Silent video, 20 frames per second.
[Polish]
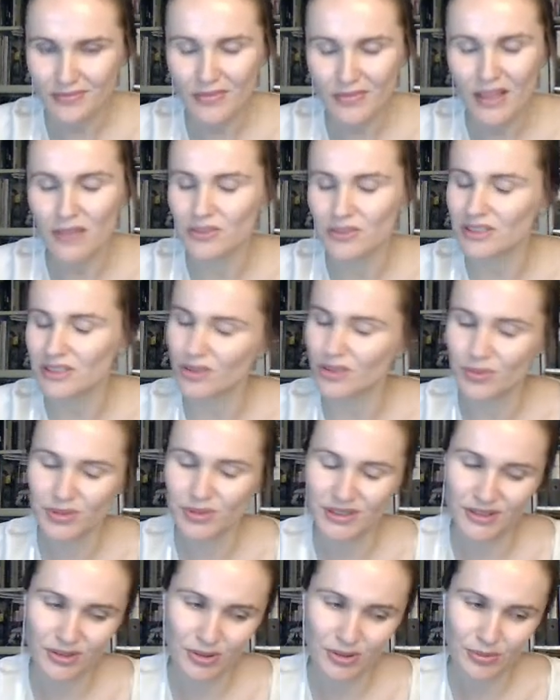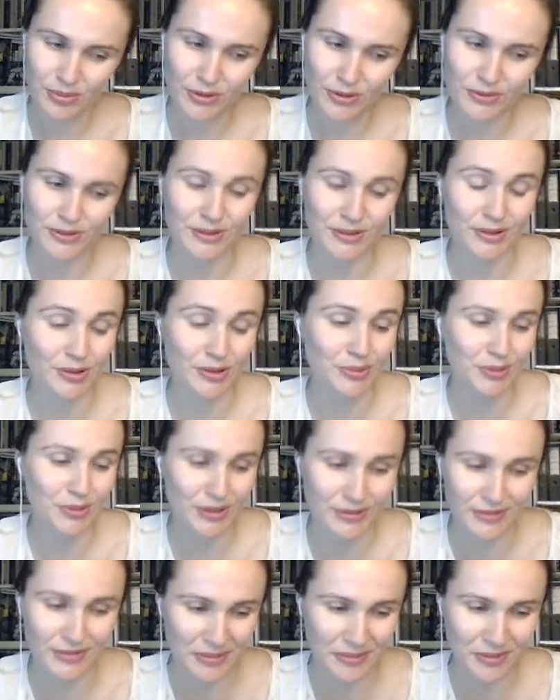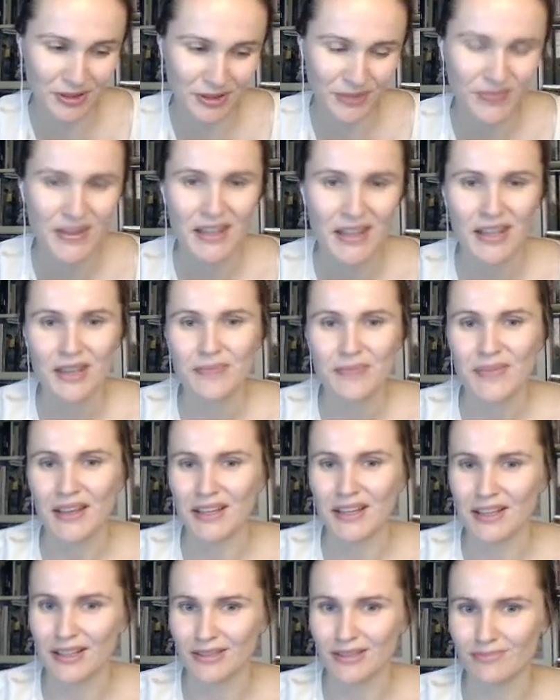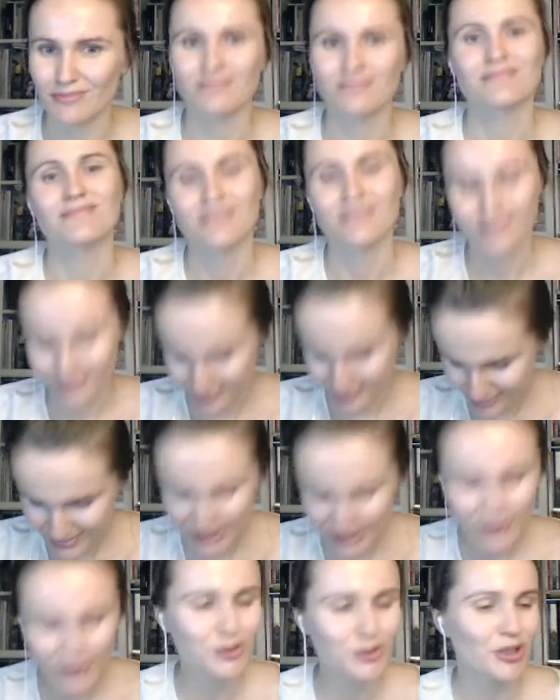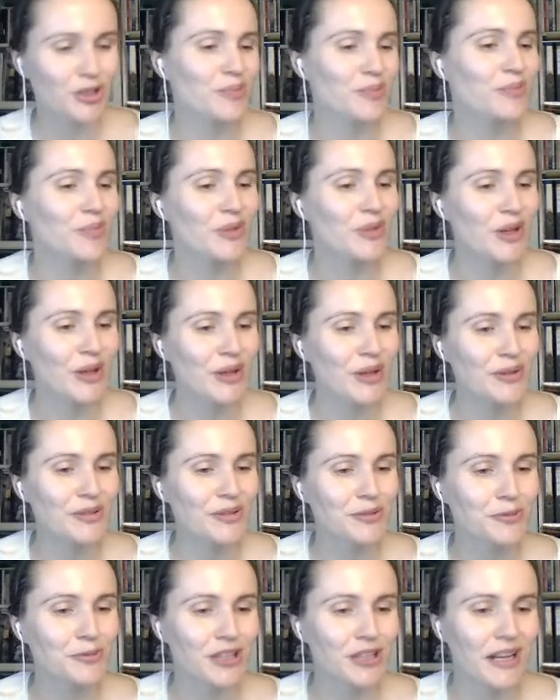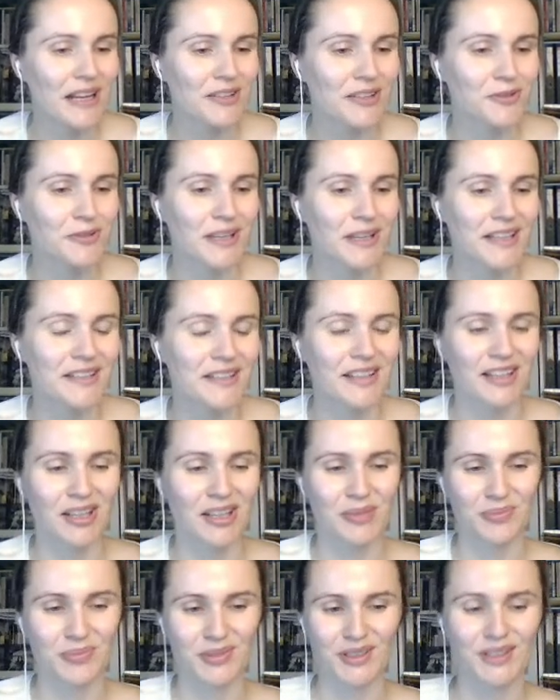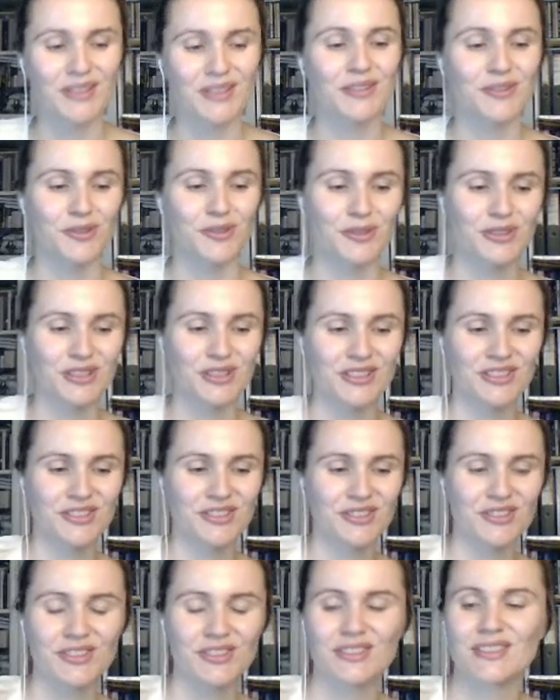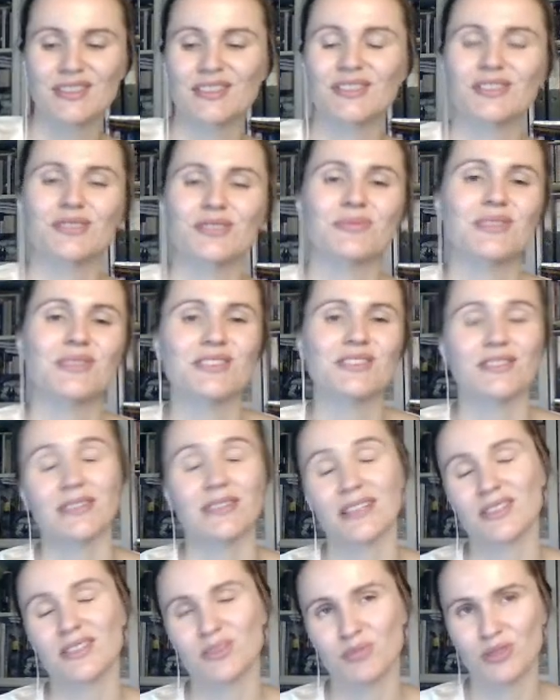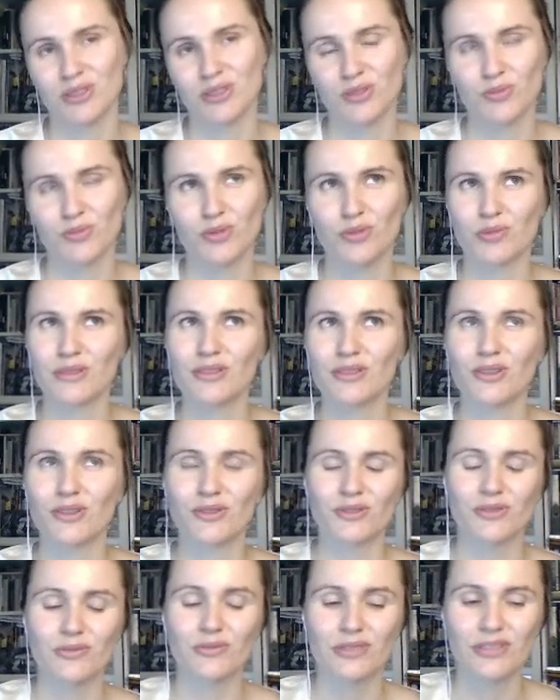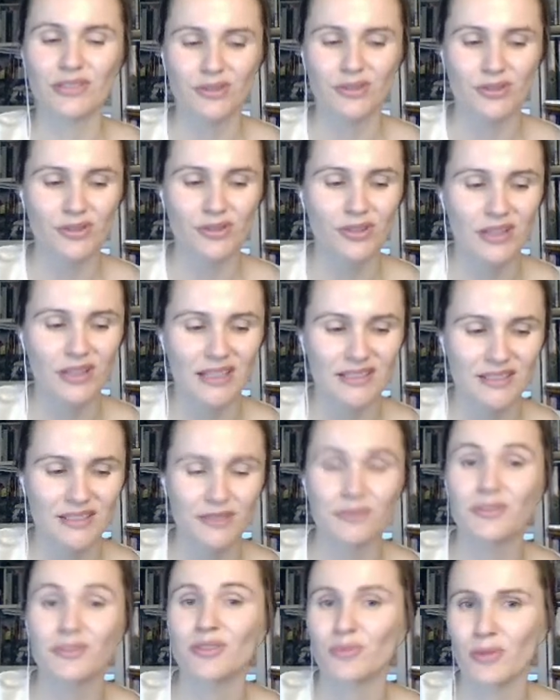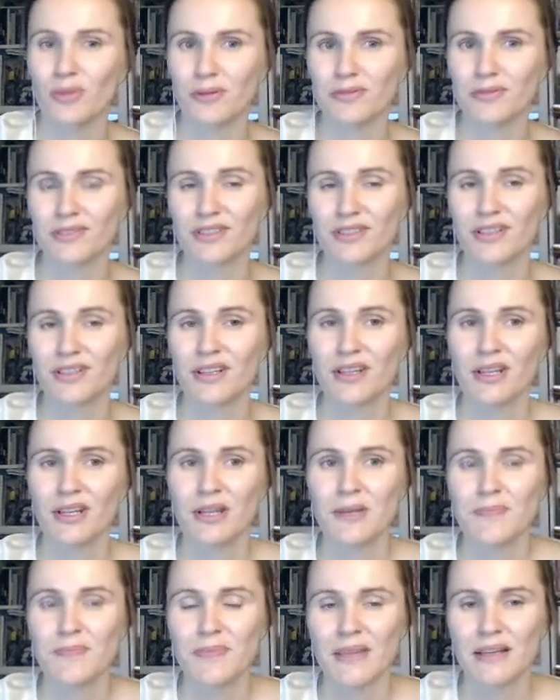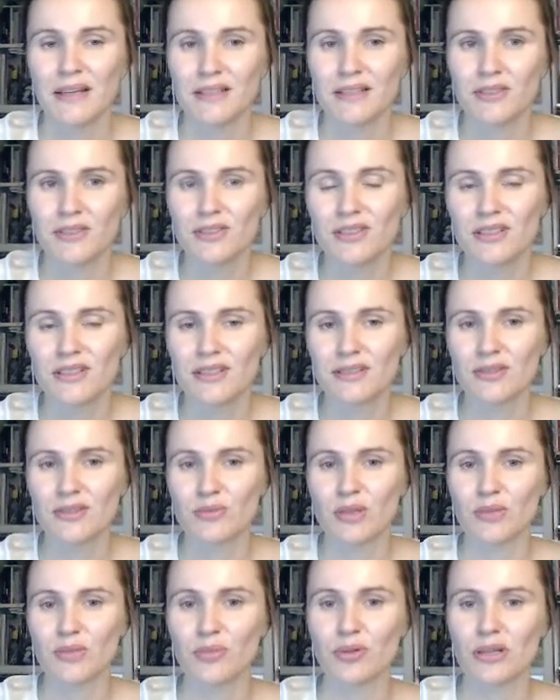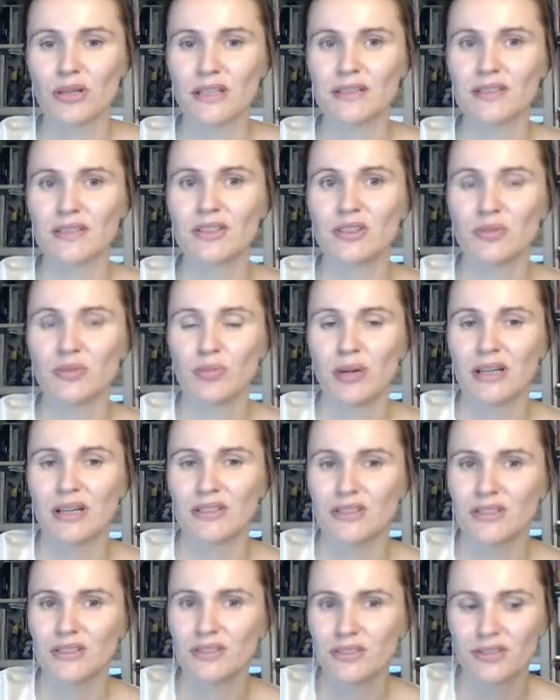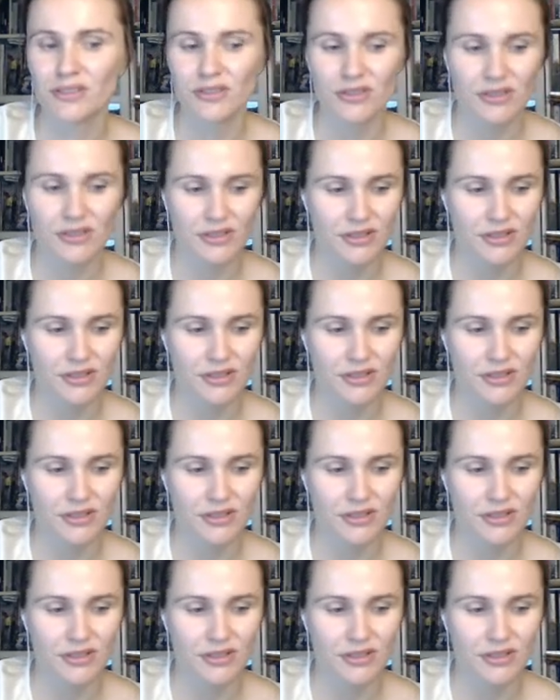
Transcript: Wszystko przed Tobą, wszystko przed Wami. Służę, e, służę radą, jak najlepiej dotrzeć, gdzie się zatrzymać, tak żeby też było blisko oczywiście do lokacji filmowych. E, no i teraz Roman Polański i Paryż.